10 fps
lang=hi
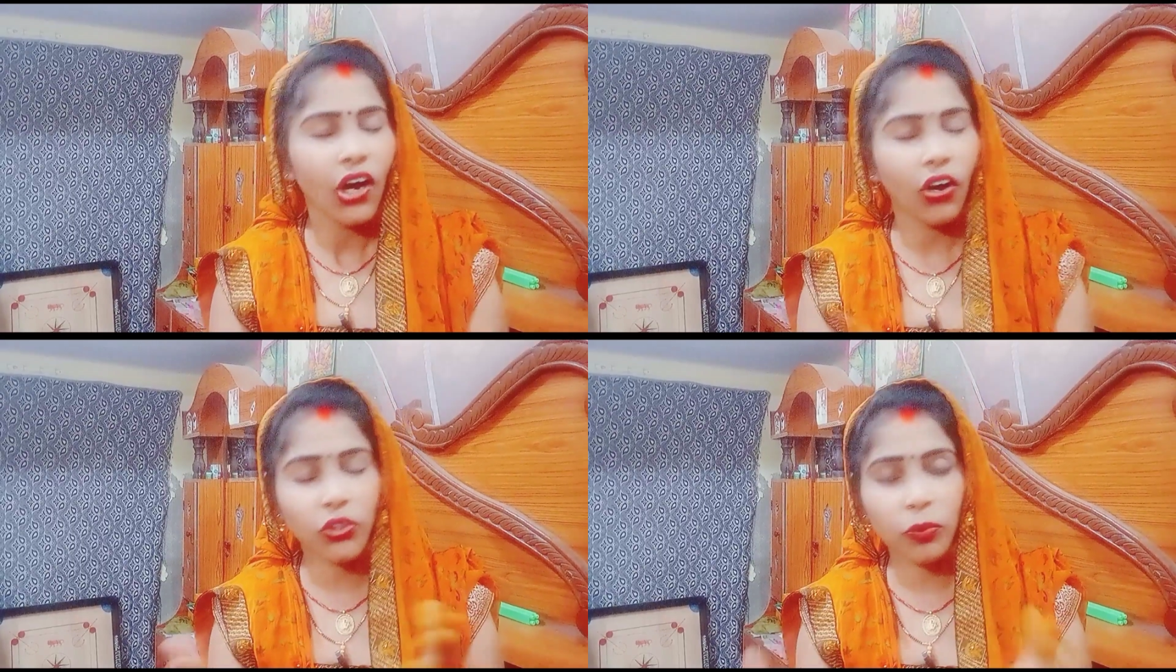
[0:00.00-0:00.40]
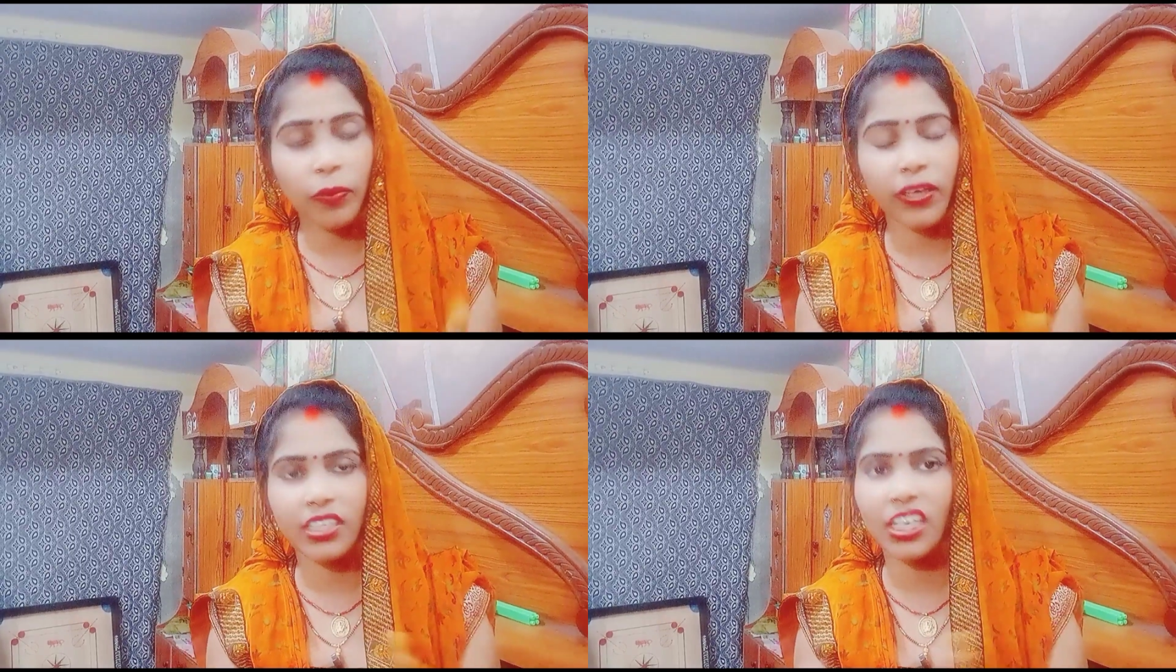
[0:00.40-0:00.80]
और जो
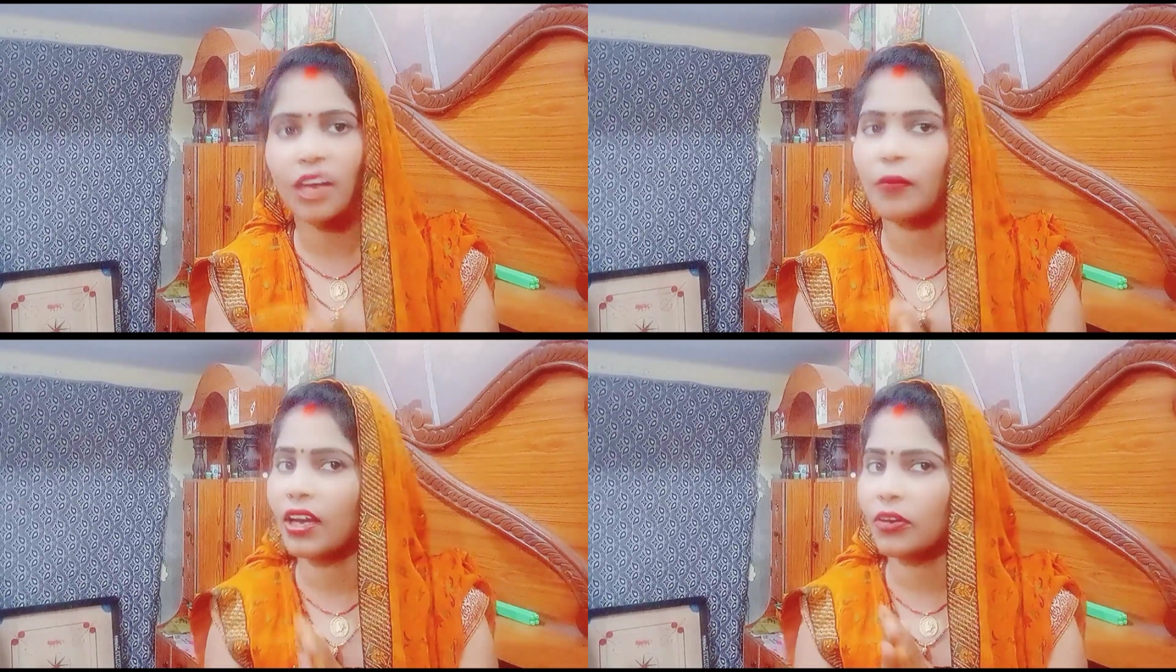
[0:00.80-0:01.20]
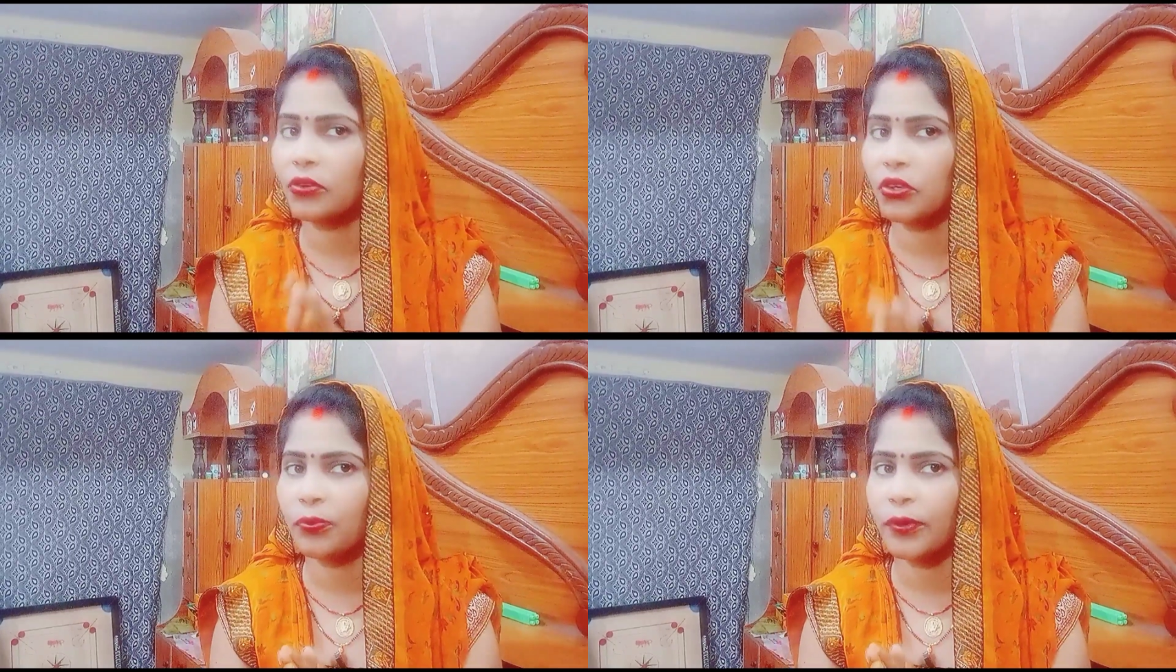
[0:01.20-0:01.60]
पैसे कमा रहे
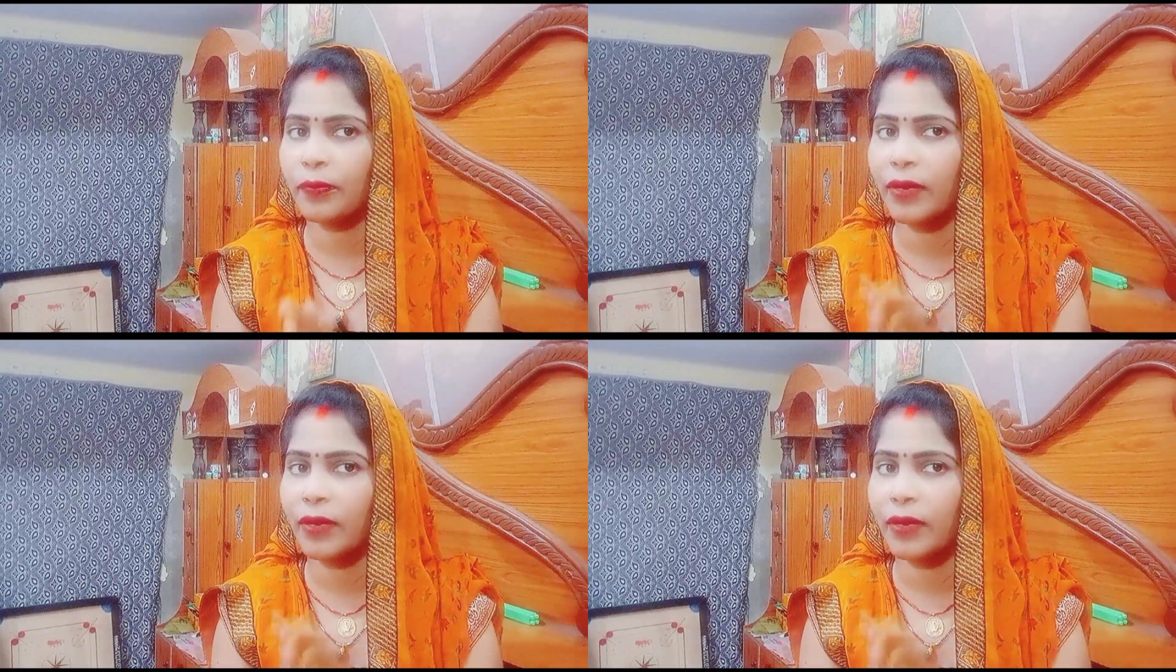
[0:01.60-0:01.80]
यूट्यूब पे